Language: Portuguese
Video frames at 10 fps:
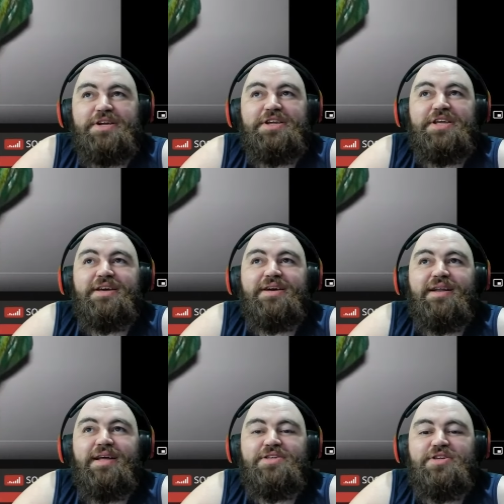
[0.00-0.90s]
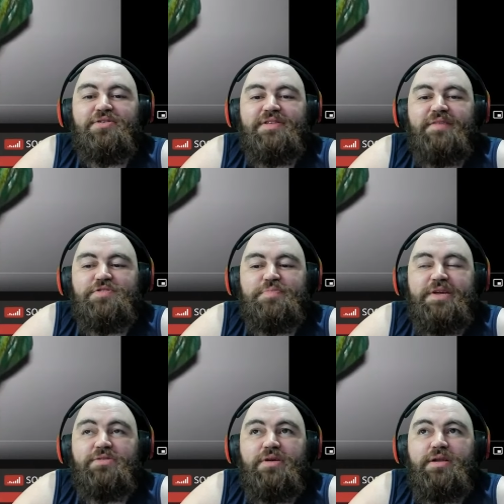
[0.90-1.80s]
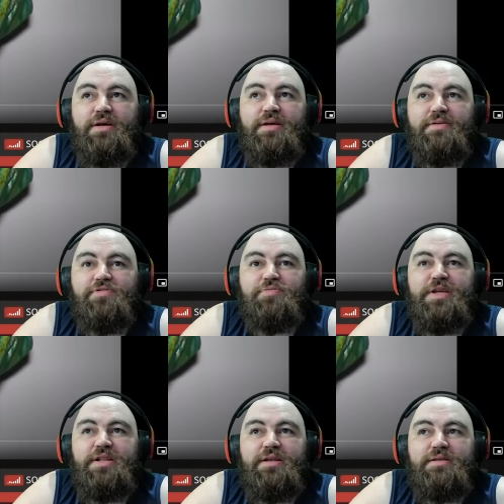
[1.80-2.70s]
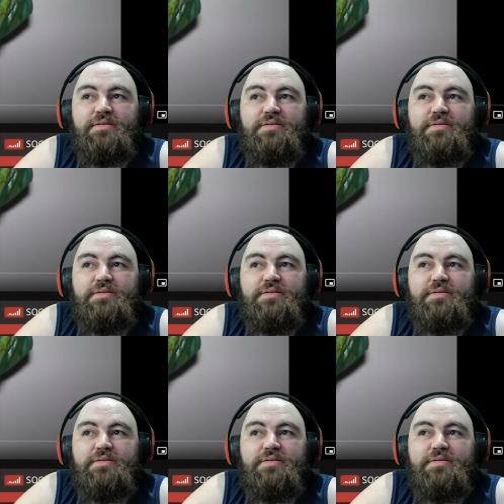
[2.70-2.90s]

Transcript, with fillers: branquinha, cara, e a tia gostava de preto, olha, a sobrinha dela.